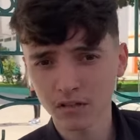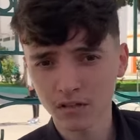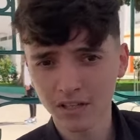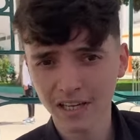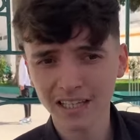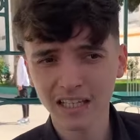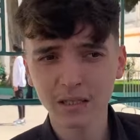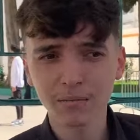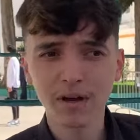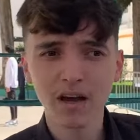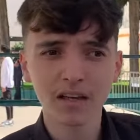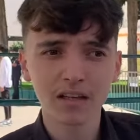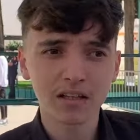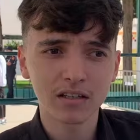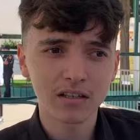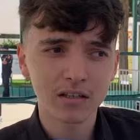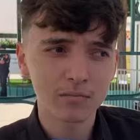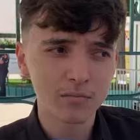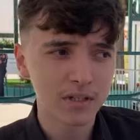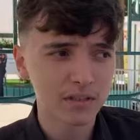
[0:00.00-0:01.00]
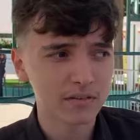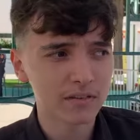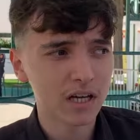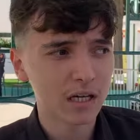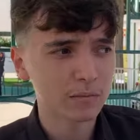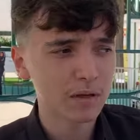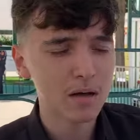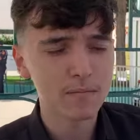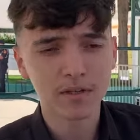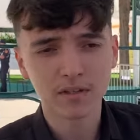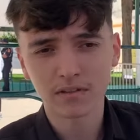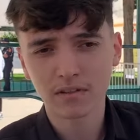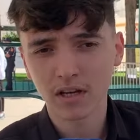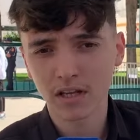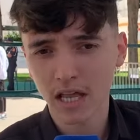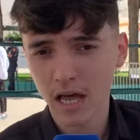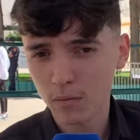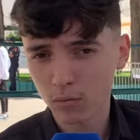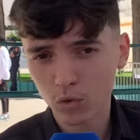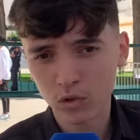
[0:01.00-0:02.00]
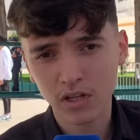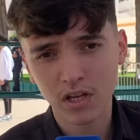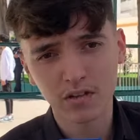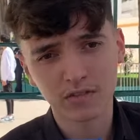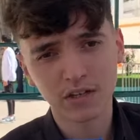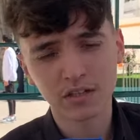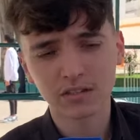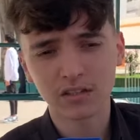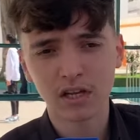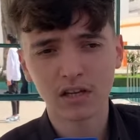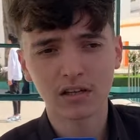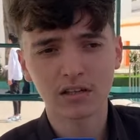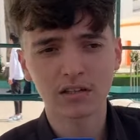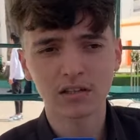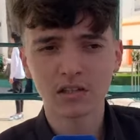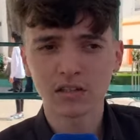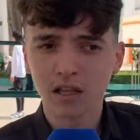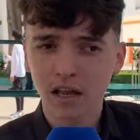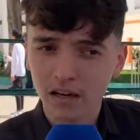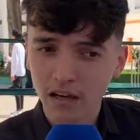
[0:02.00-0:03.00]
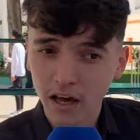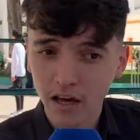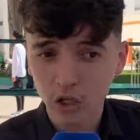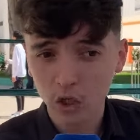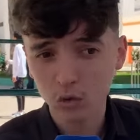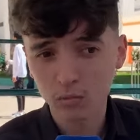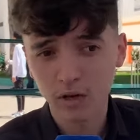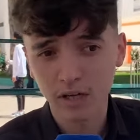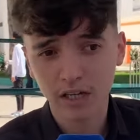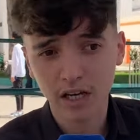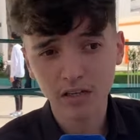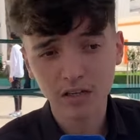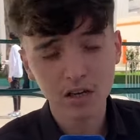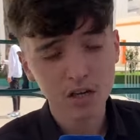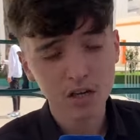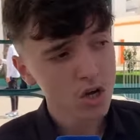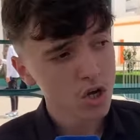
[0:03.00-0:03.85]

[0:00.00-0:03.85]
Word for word: يعني كيبقى لك ماده كيبقى ماده الحمد لله هزال النهار النهار الاخر اليوم كان